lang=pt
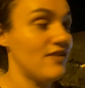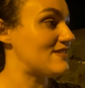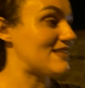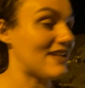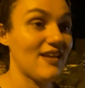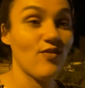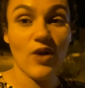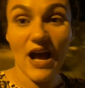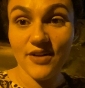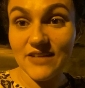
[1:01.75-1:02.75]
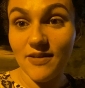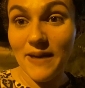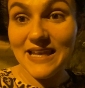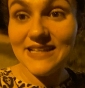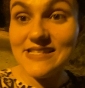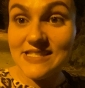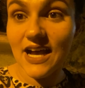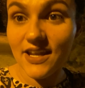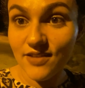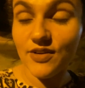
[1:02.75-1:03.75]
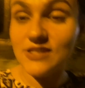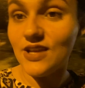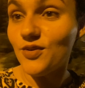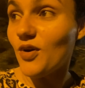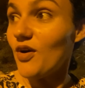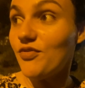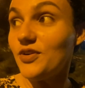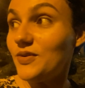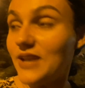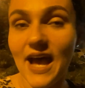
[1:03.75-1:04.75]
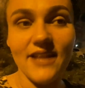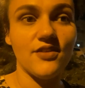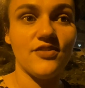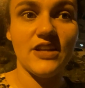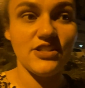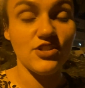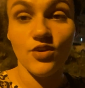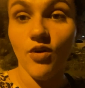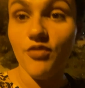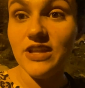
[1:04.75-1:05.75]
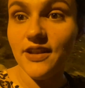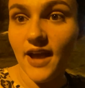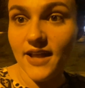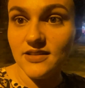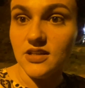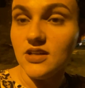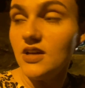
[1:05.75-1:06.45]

Isso aqui, o carro tava balançando e você ouviu nada. Eu falei, gente, eu não ouvi nada.